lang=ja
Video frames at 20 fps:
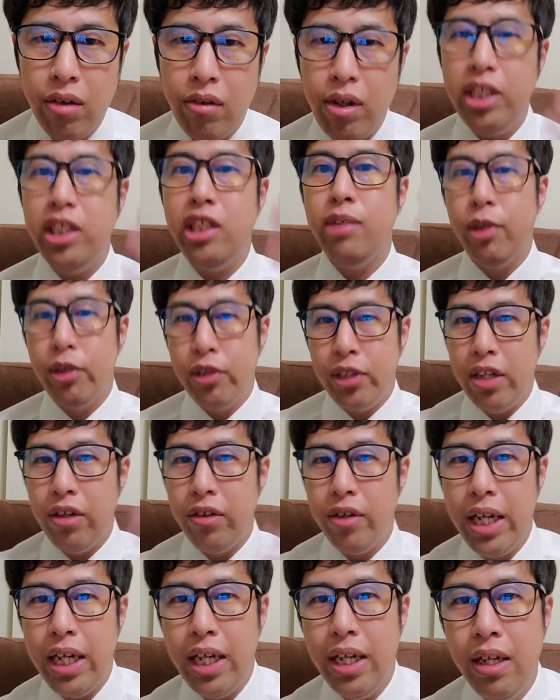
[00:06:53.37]
これいつも言ってる
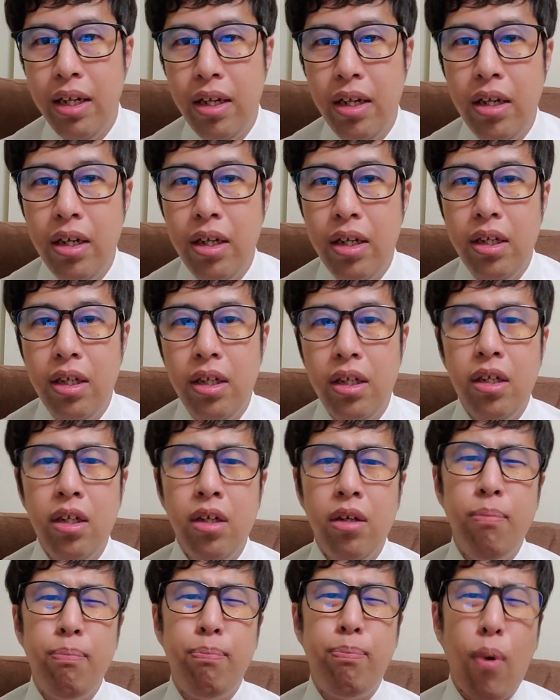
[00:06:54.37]
よね。
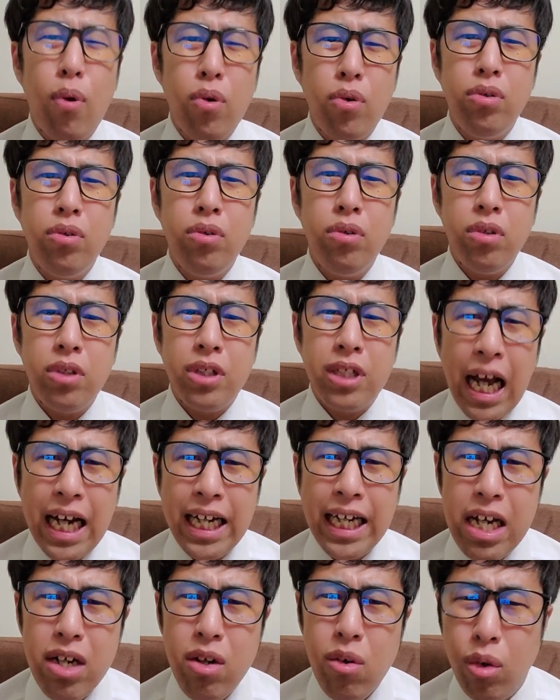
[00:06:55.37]
僕だ
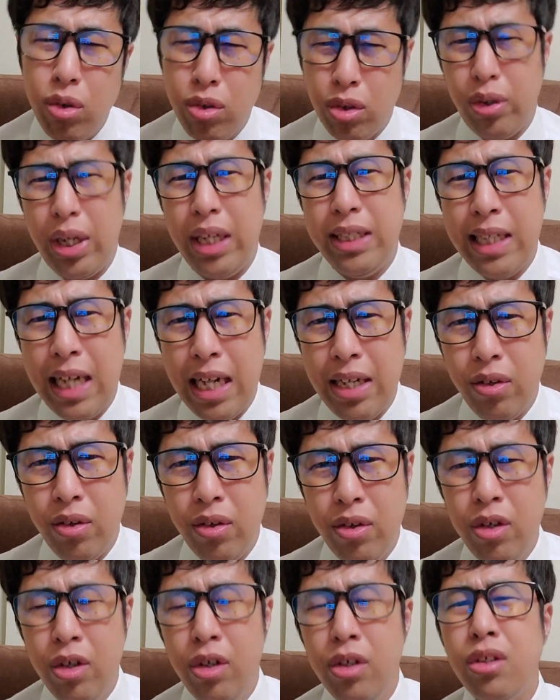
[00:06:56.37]
けのこととかじゃないの。
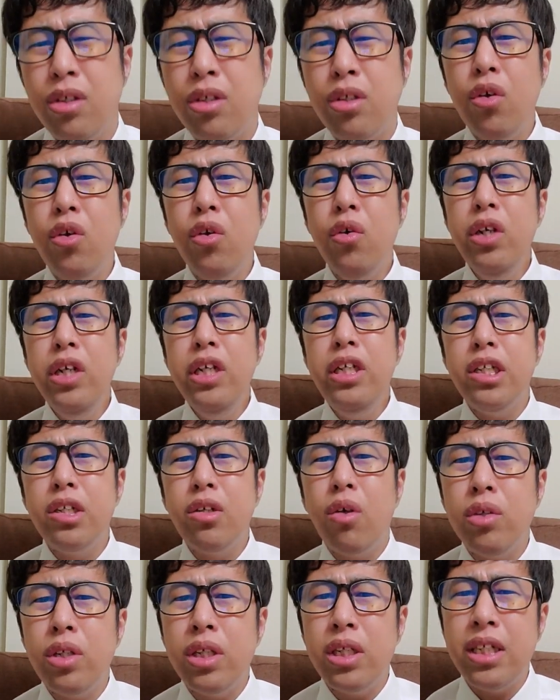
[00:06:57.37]
その一
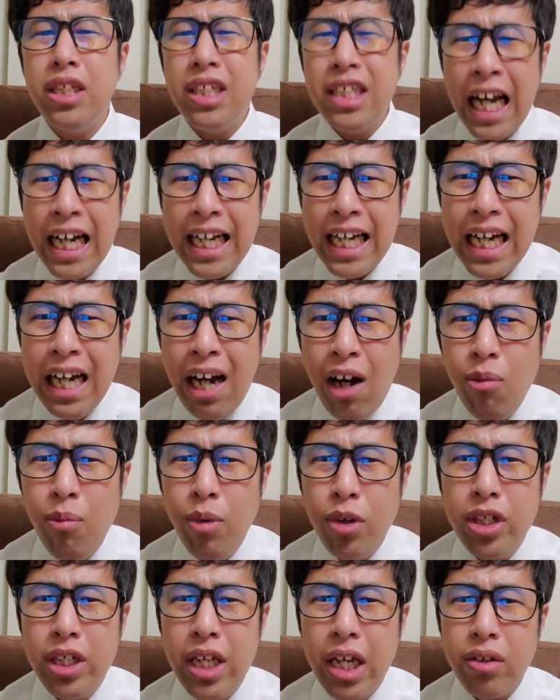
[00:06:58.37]
個人だけが
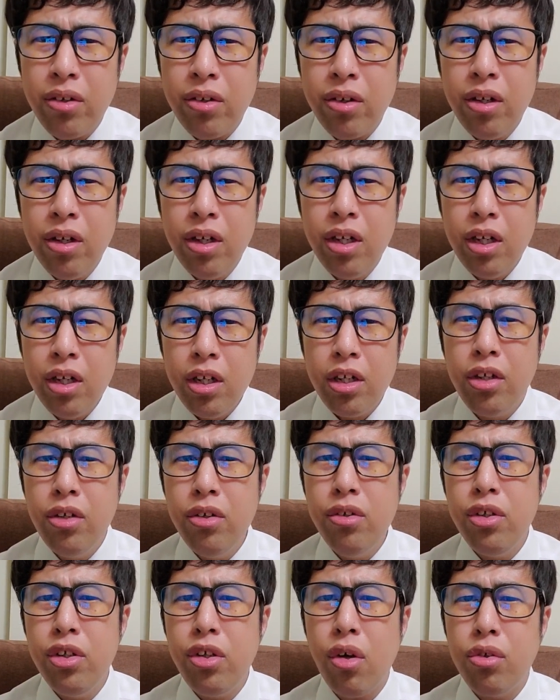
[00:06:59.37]
思ってる
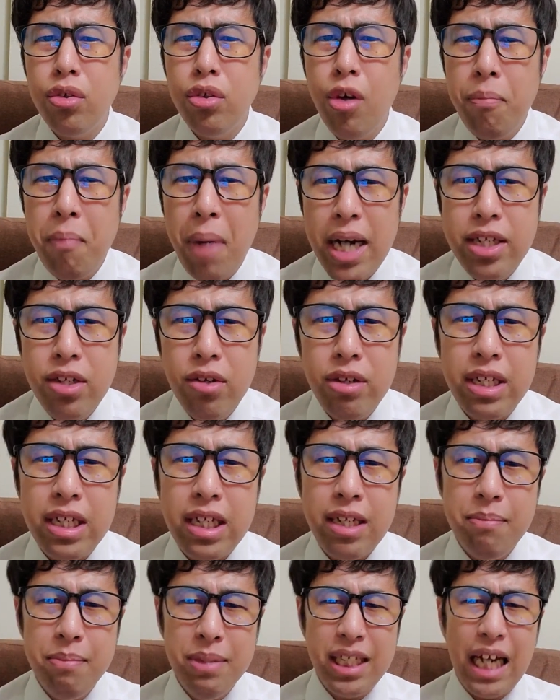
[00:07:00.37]
究極の
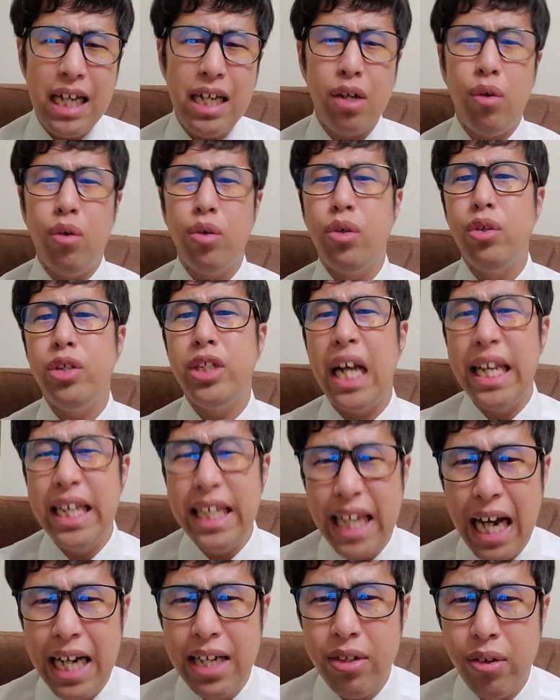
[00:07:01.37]
マイノリティみたいなことじゃ
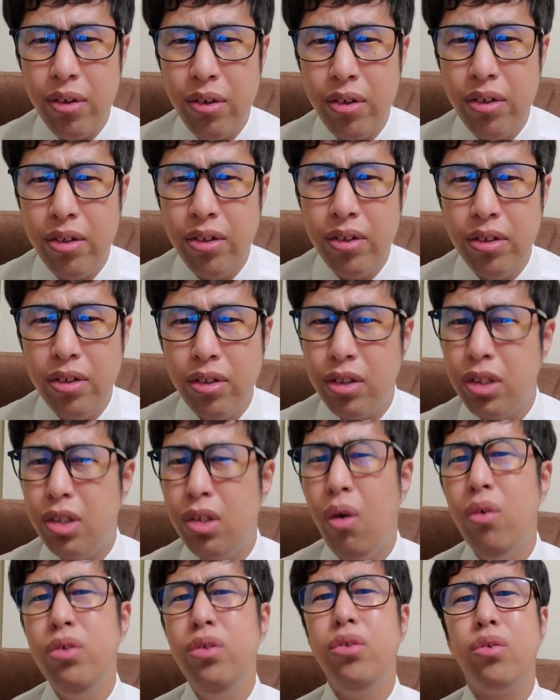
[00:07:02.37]
ないの。
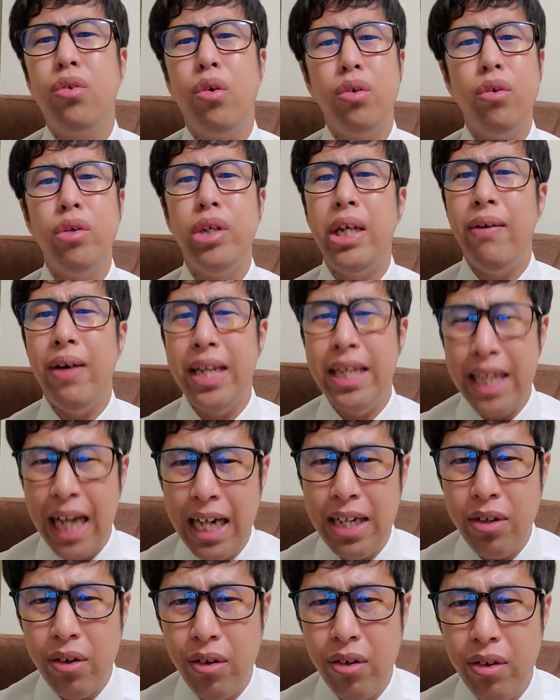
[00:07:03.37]
そういうことでは
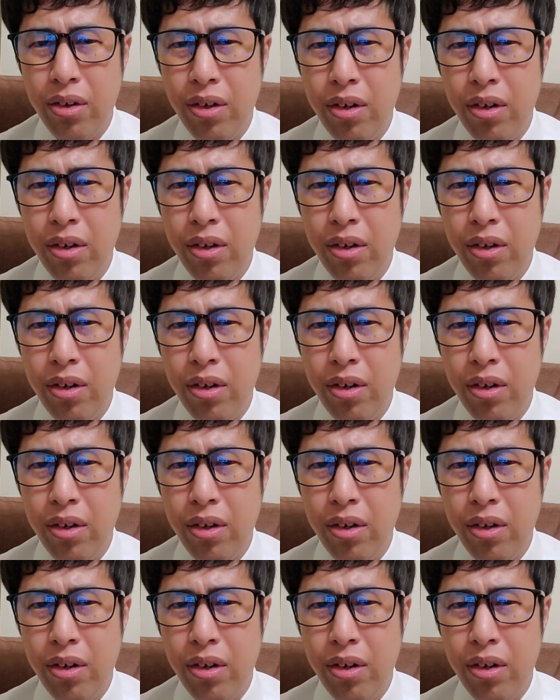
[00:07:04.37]
ないの。